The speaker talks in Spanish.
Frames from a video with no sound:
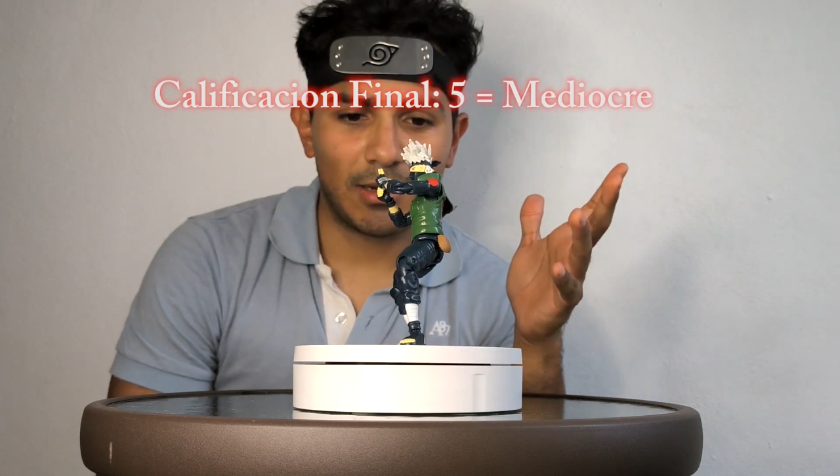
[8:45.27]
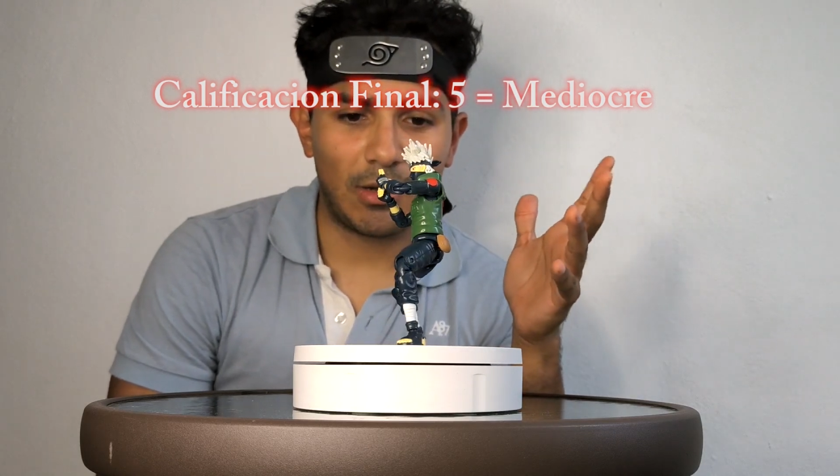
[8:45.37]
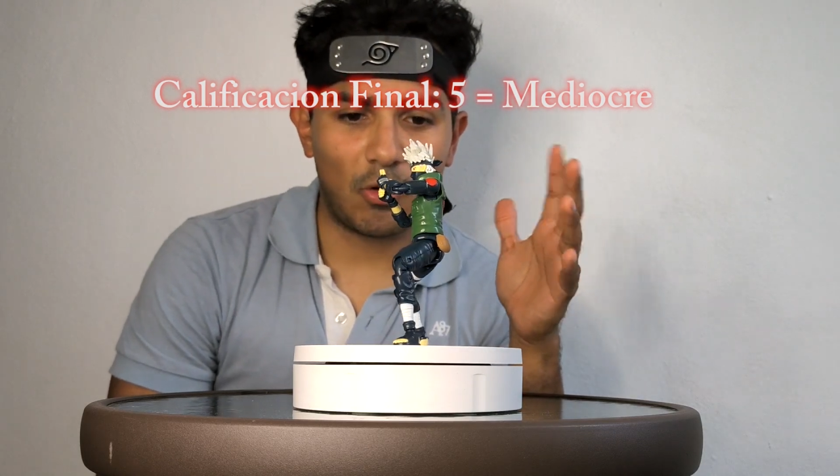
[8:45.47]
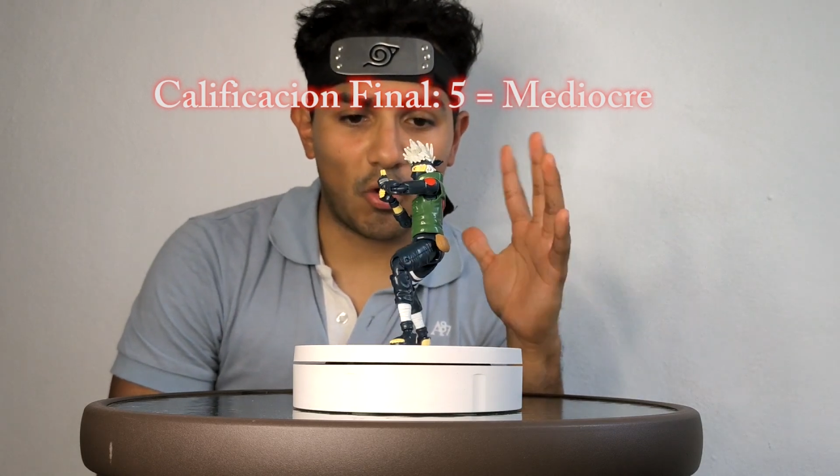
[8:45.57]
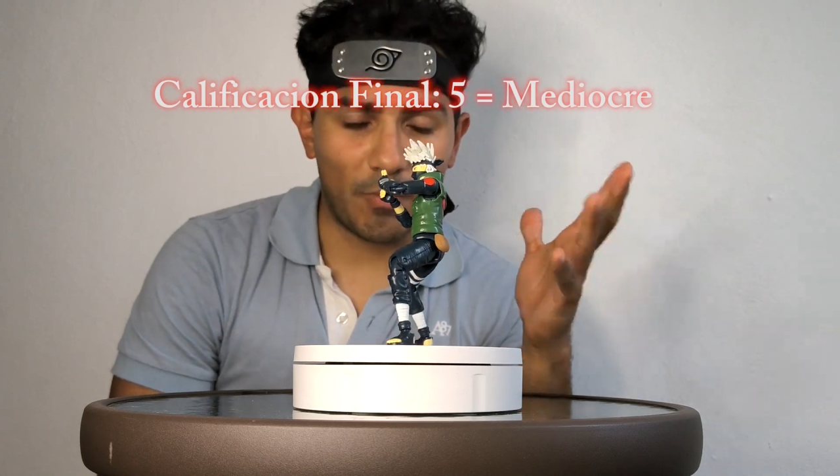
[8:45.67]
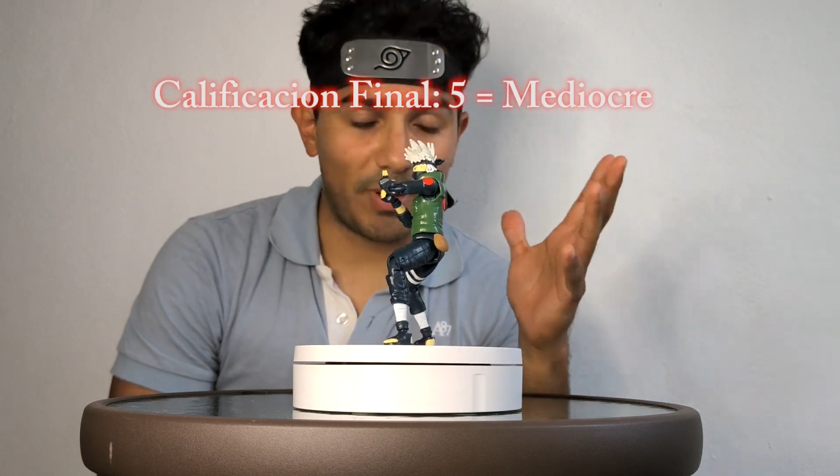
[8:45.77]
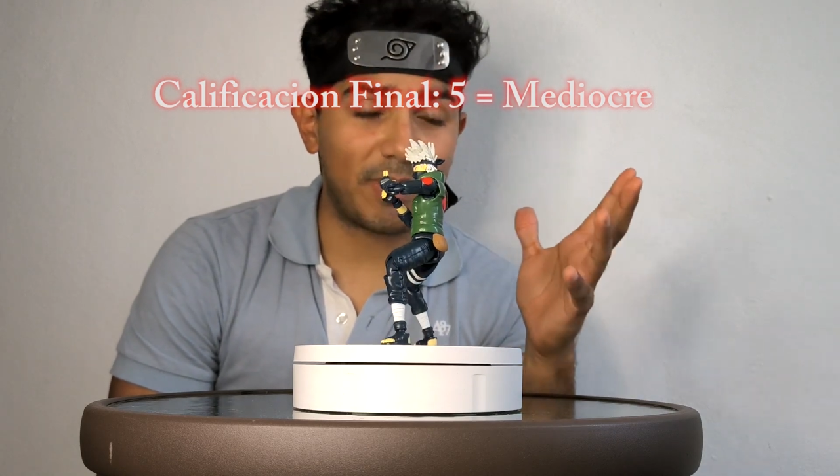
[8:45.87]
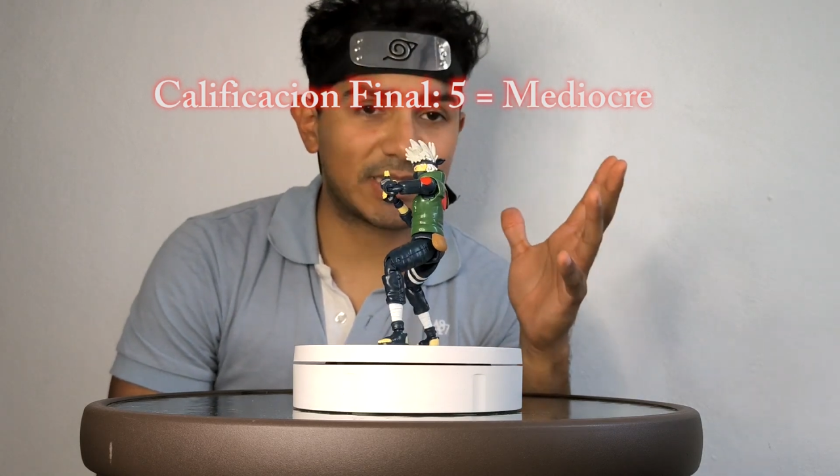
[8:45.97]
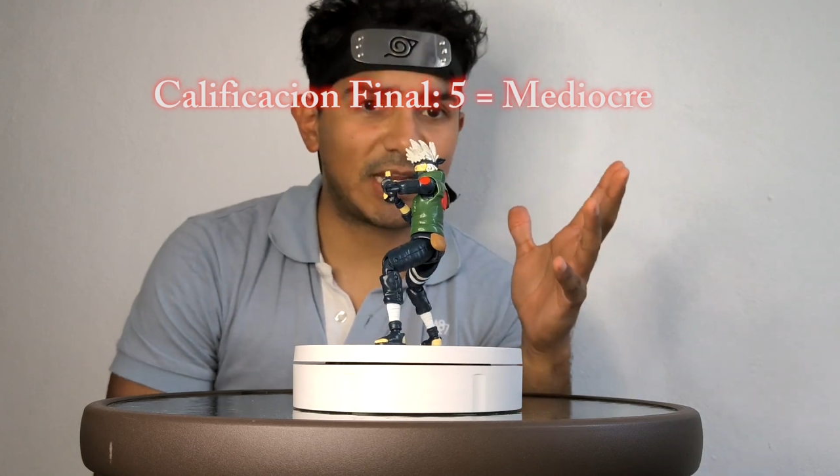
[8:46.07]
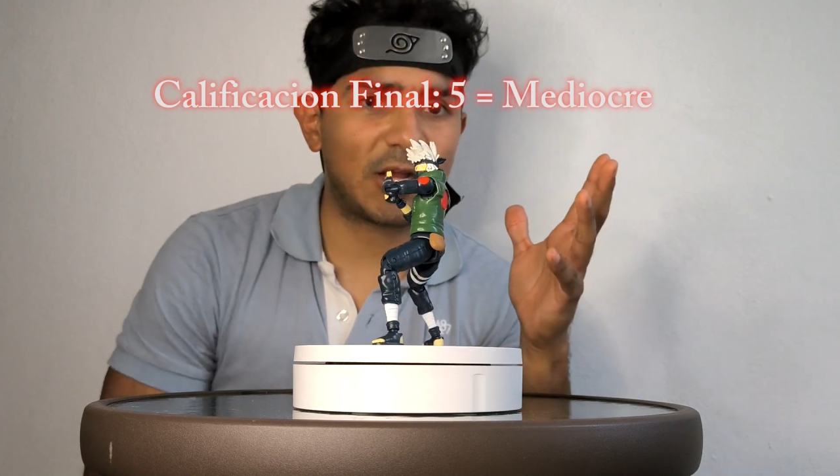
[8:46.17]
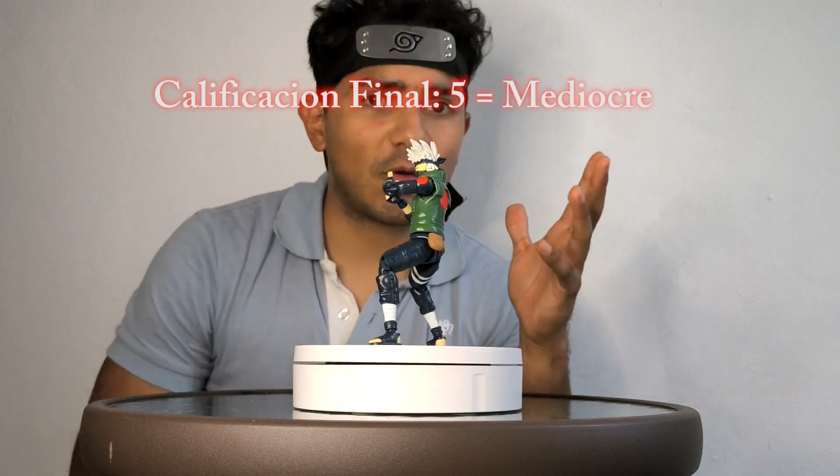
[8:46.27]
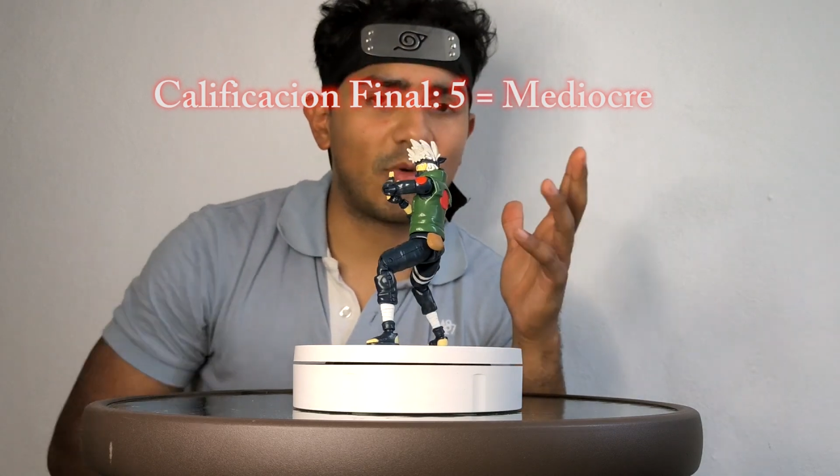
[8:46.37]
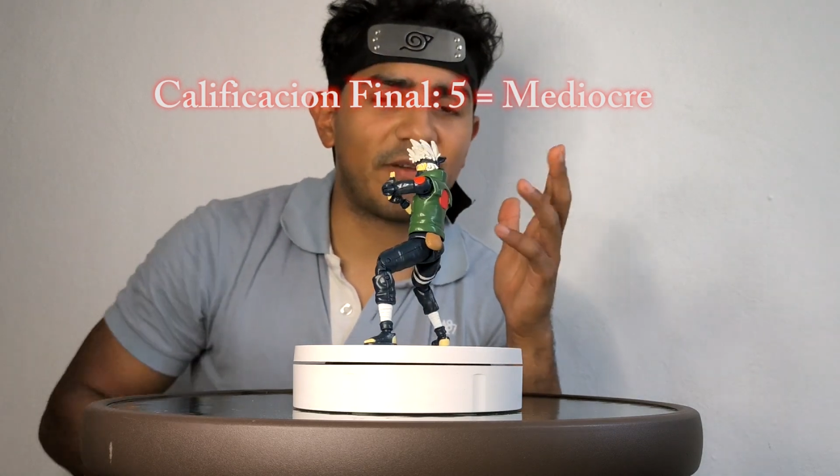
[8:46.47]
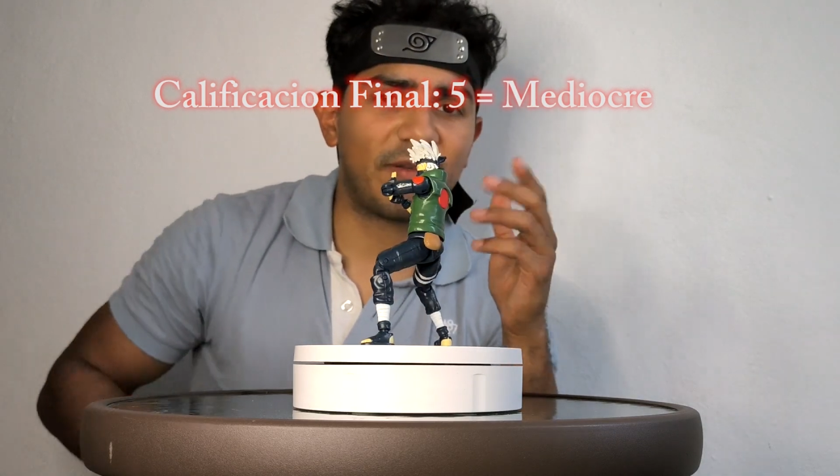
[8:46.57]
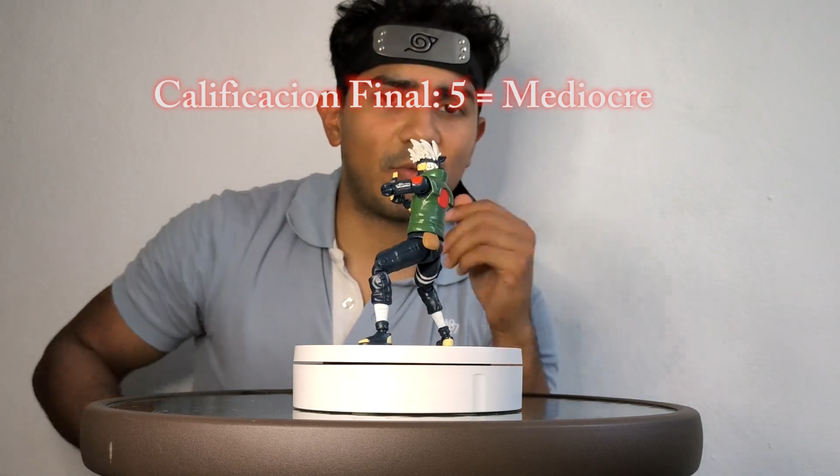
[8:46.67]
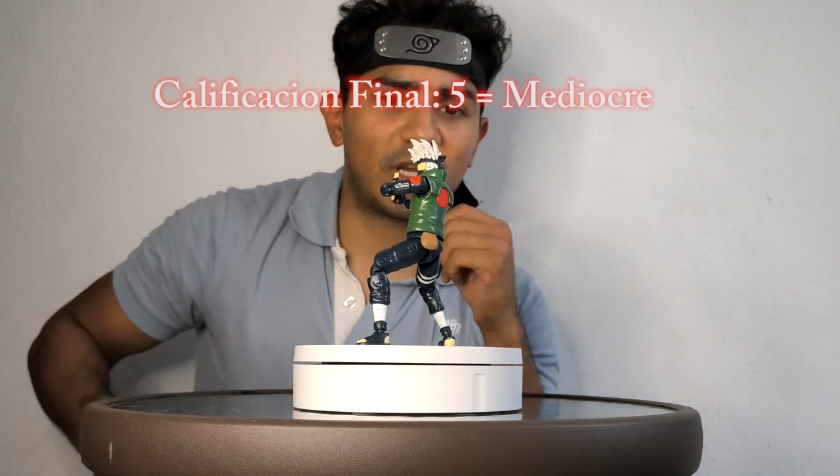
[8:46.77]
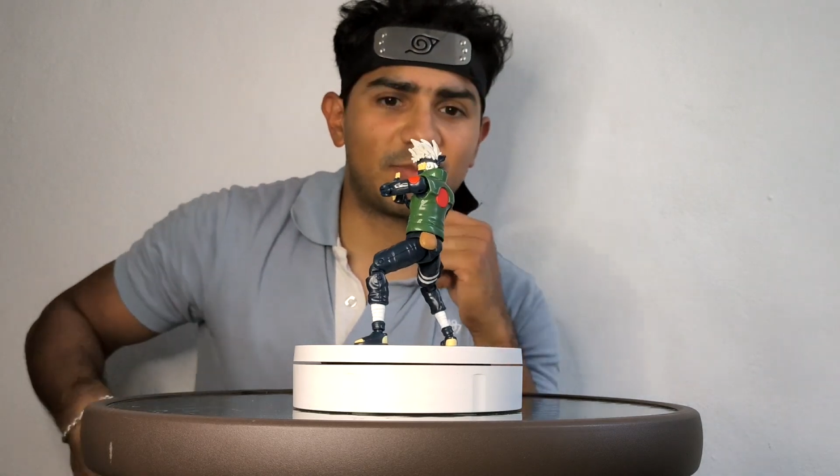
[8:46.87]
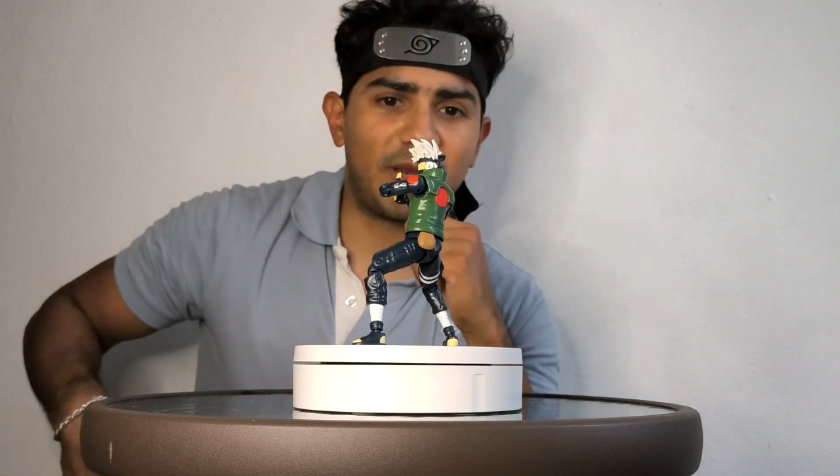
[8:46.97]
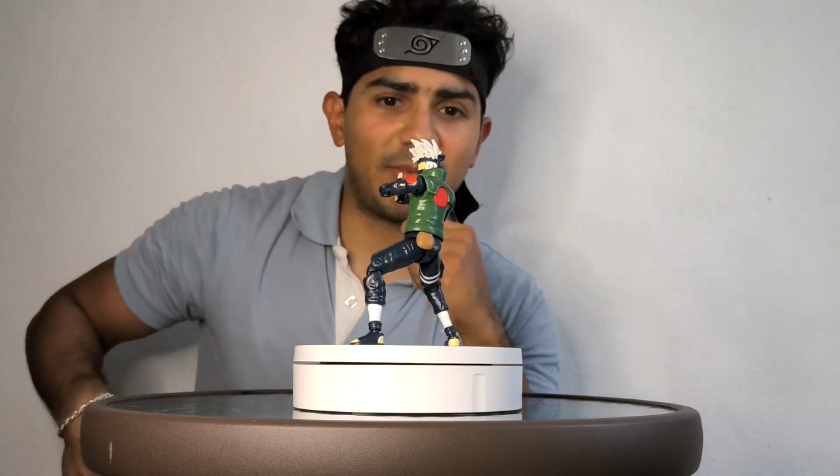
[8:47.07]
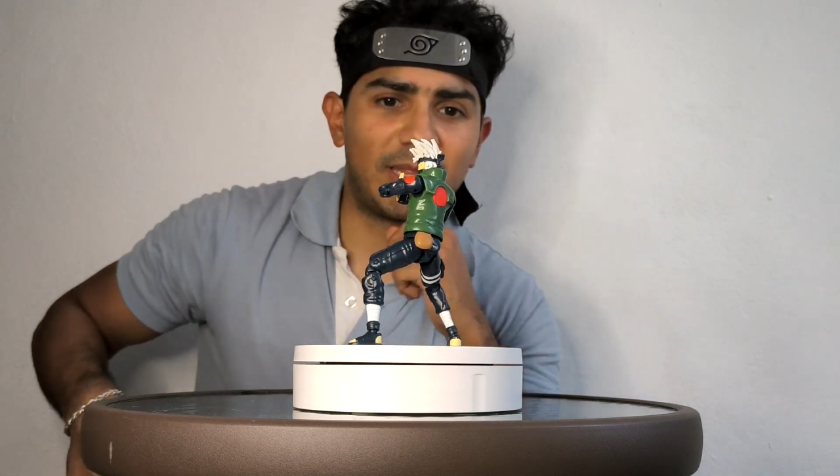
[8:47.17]
Lo compré más que nada como una figura
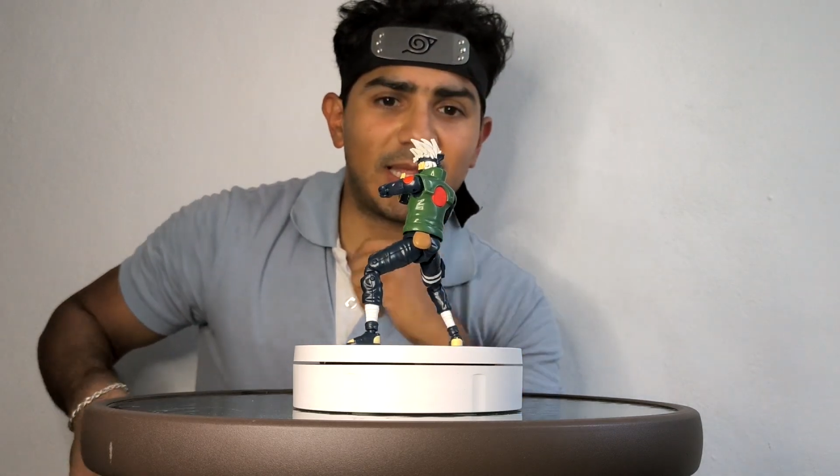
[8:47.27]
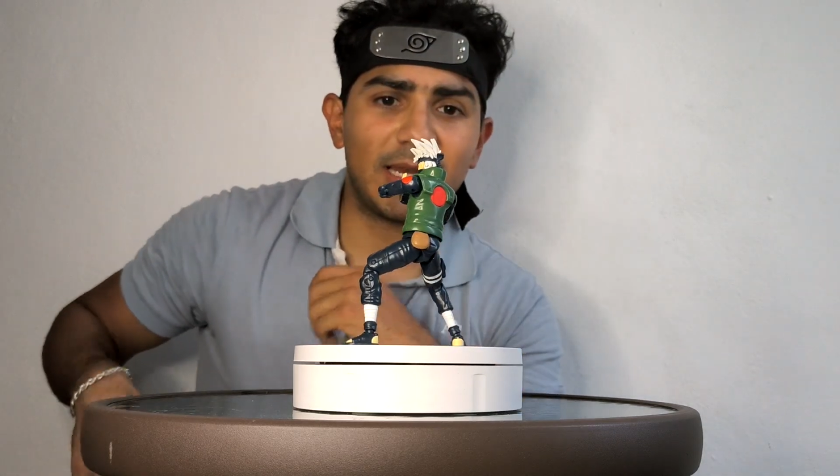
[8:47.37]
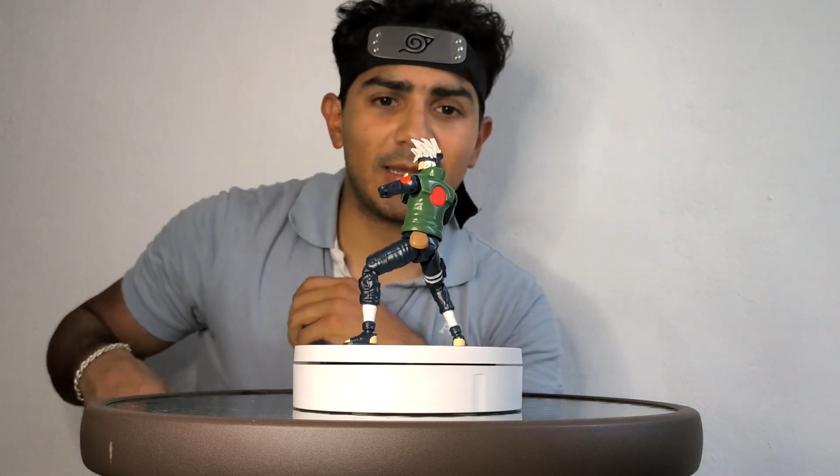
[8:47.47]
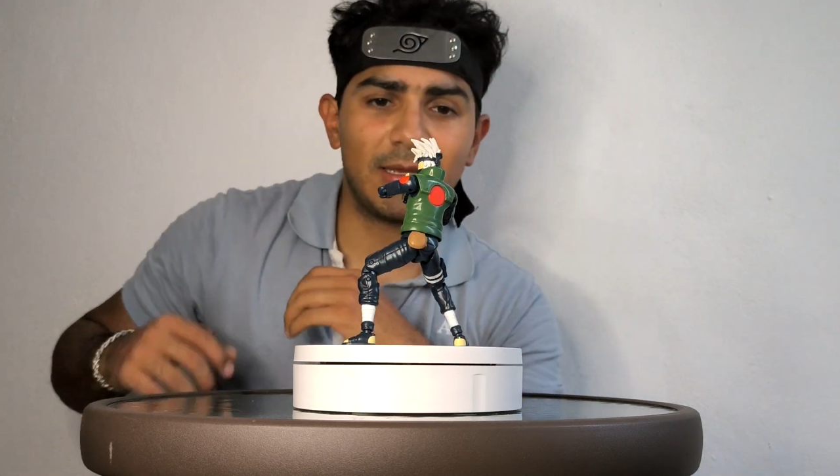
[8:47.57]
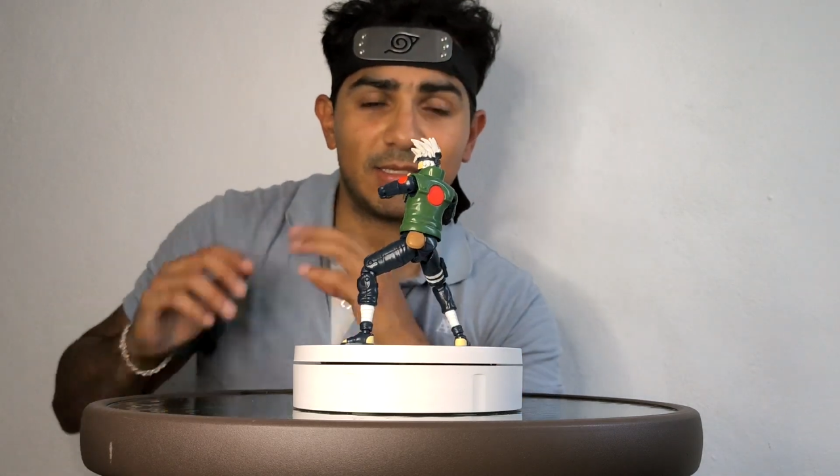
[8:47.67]
experimental.